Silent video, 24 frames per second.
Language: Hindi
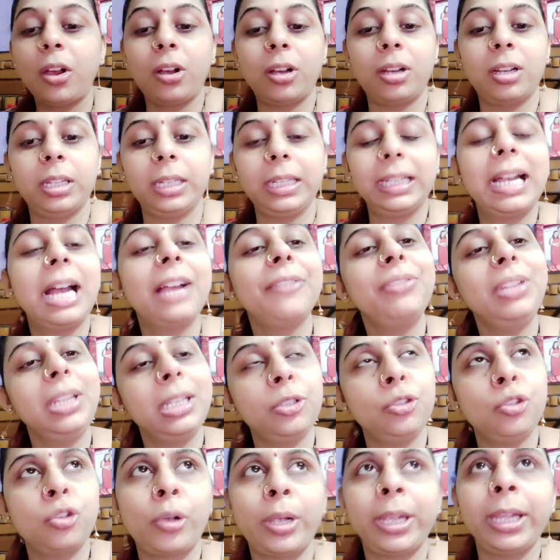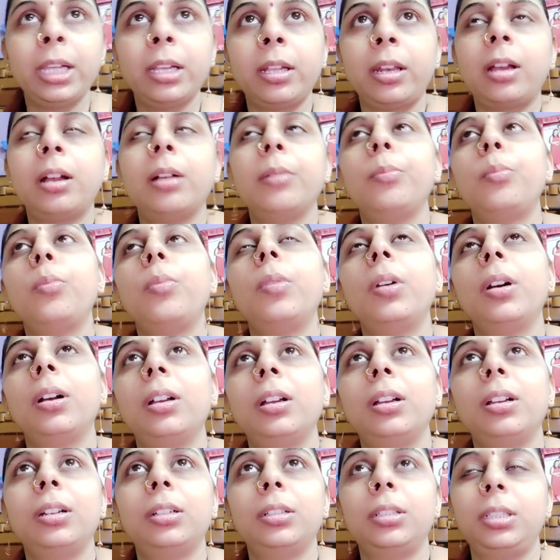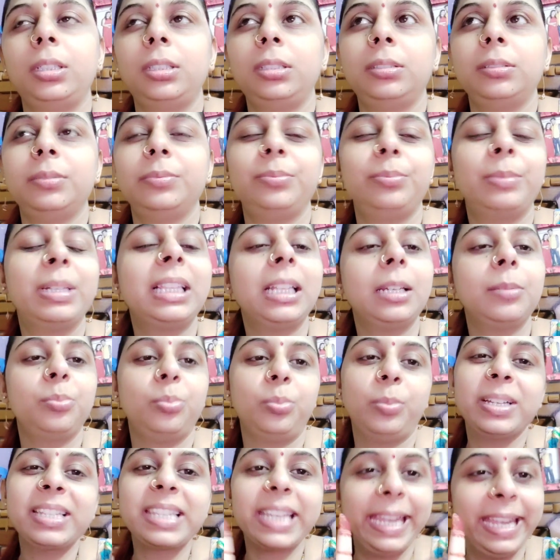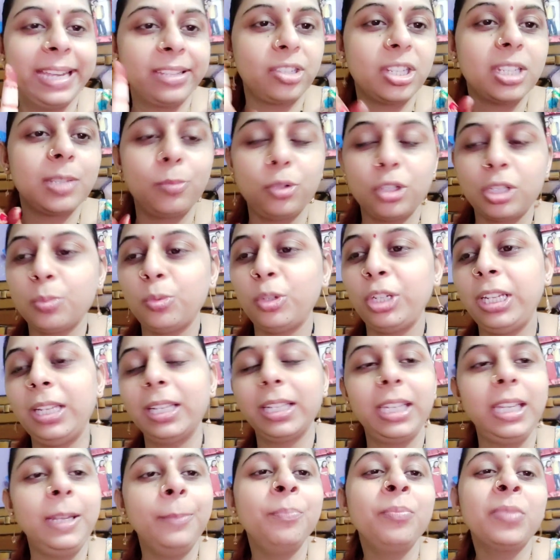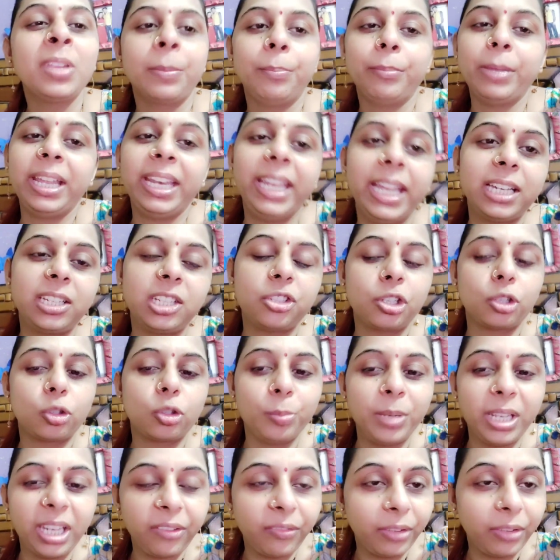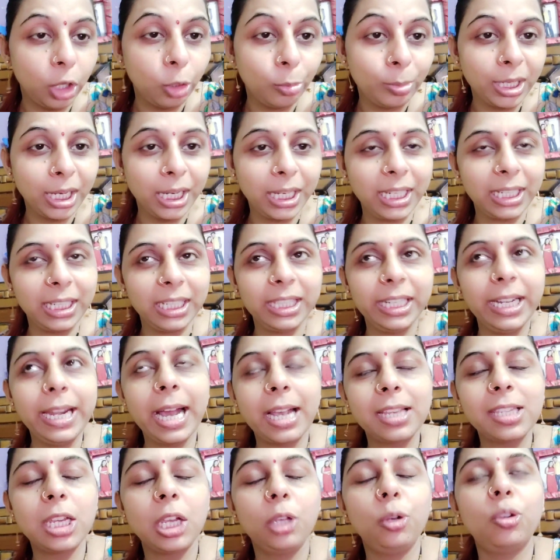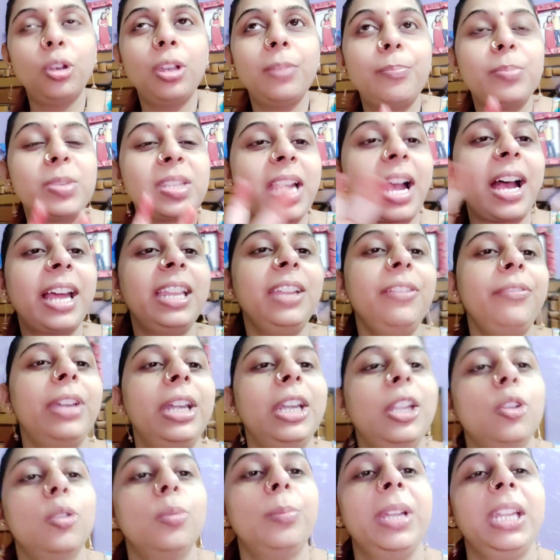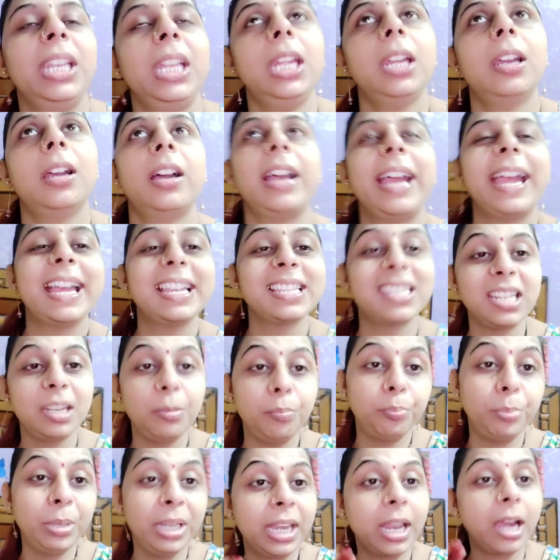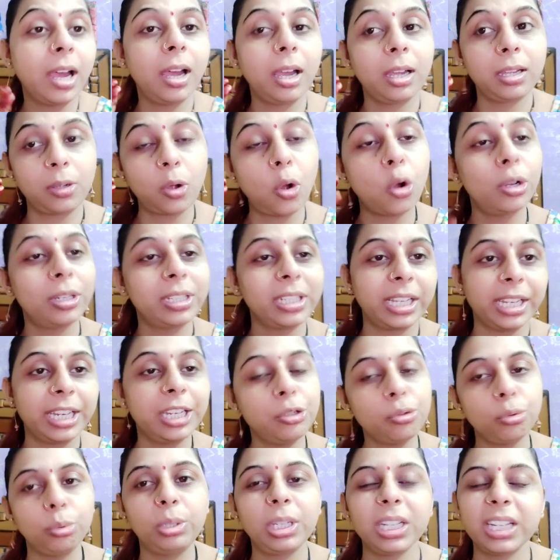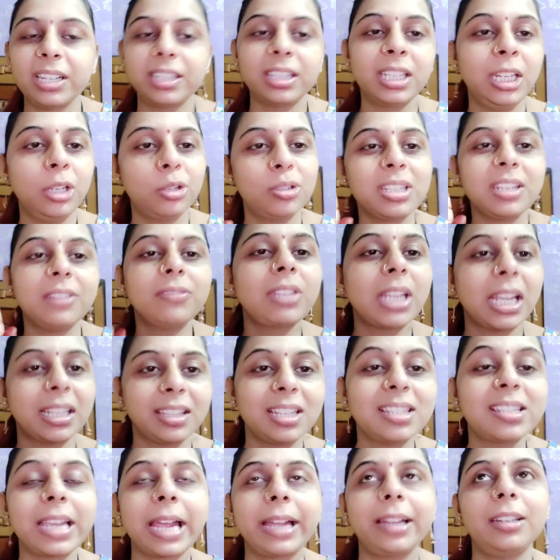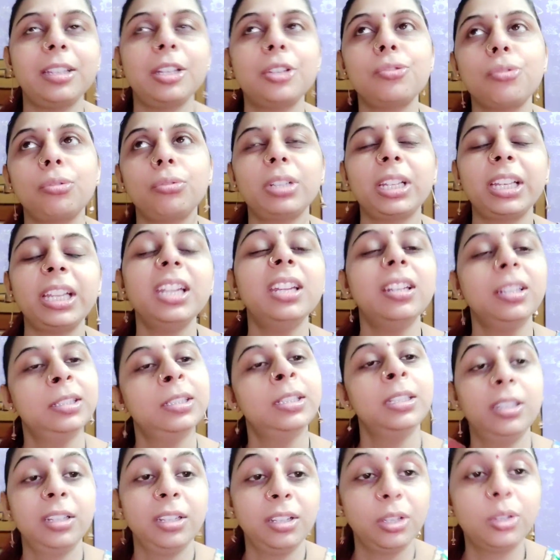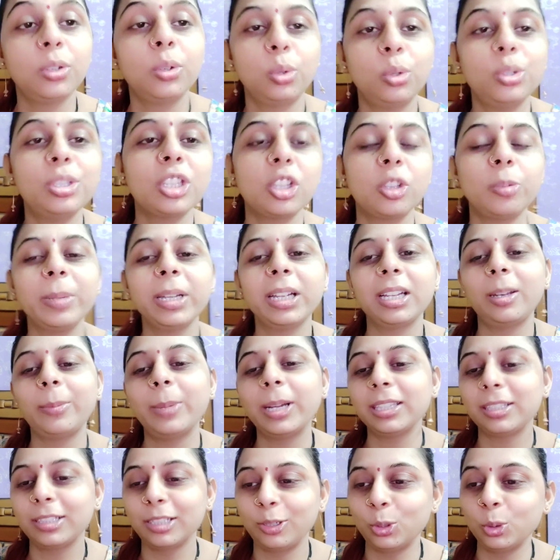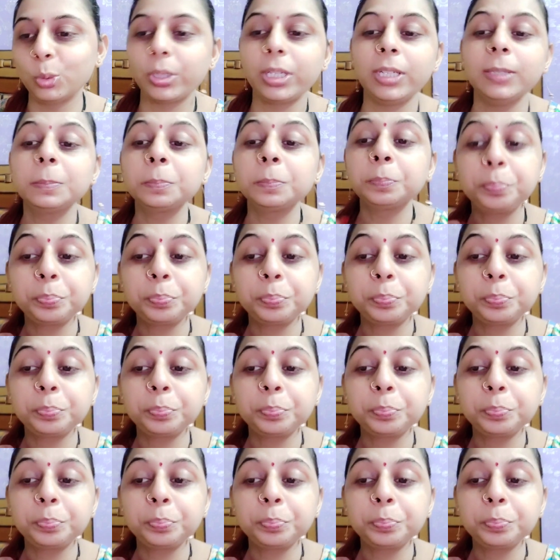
और काफ़ी इन्जॉय करा और मतलब बस एक चीज़ मुझे बुरी लगी मैंने एक टीचर को मेरी वीडियो बनाने के लिए दी डांस की उन्होंने सारी वीडियो मेरी ऐसी बिना ऑन करे शूट कर दी और सिर्फ तैंतीस सेकेंड की शूट करी उनसे तो मैं कल बात कर लूँगी